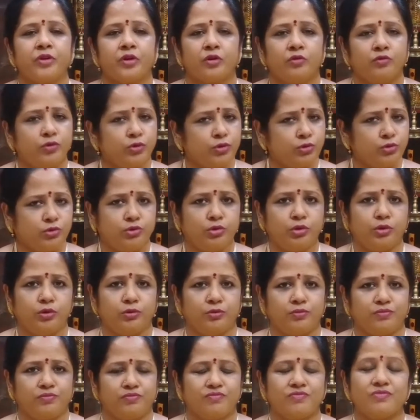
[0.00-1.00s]
వృద్ధులు
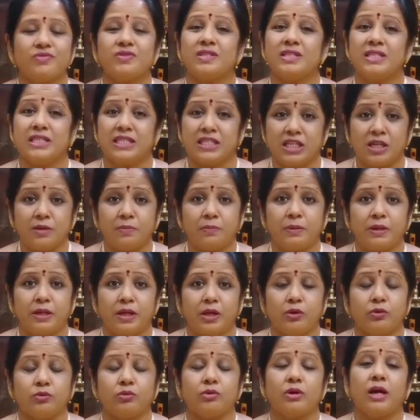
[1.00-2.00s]

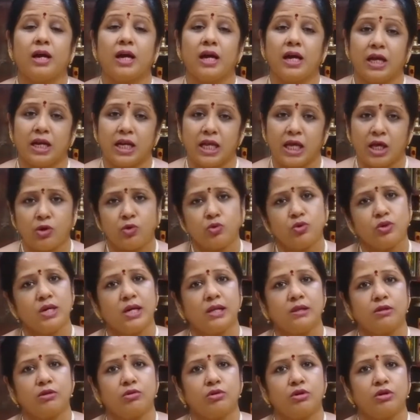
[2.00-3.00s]
చిన్నపిల్లలు
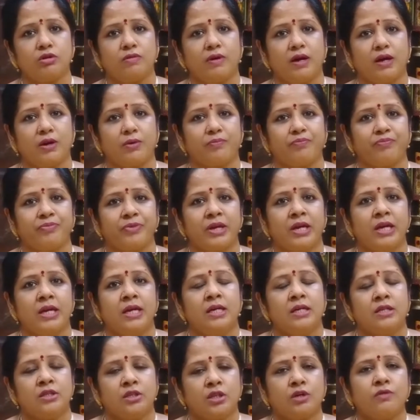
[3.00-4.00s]
అనారోగ్యాలతో ఉన్నవారు
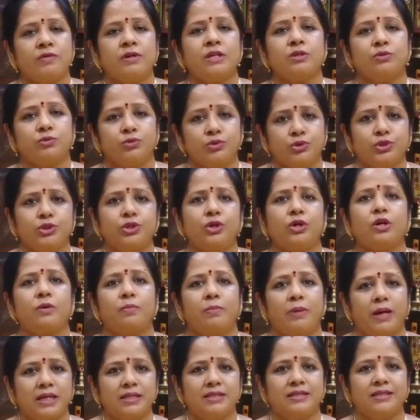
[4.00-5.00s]
తర్వాత ఉద్యోగ
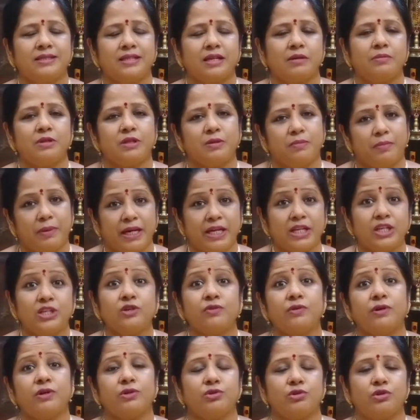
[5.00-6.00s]
బాధ్యతల మీద బయటకు
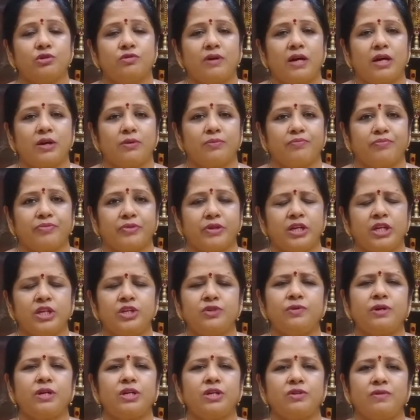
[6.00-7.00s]
పెడుతున్న వారు
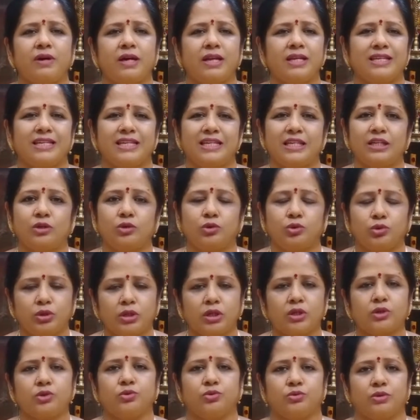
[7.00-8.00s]
ఇటువంటి వారికి
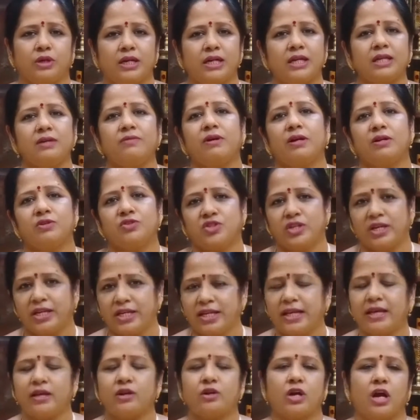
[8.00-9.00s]
కుదరదు అంటే వాళ్ళు
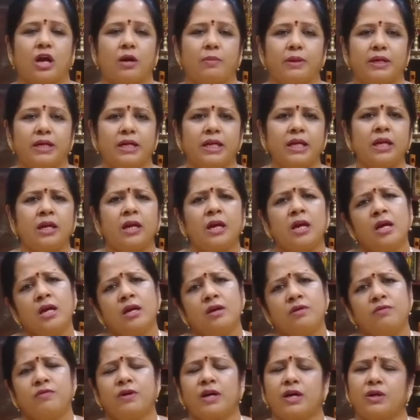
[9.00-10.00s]
చేయలేరు కాబట్టి
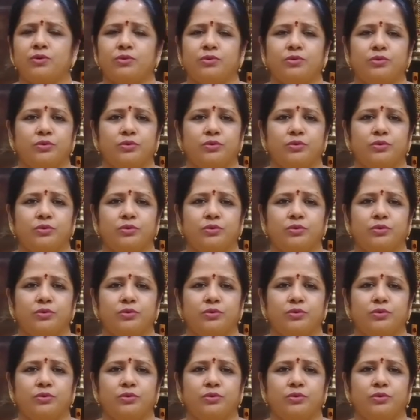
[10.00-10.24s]
వారు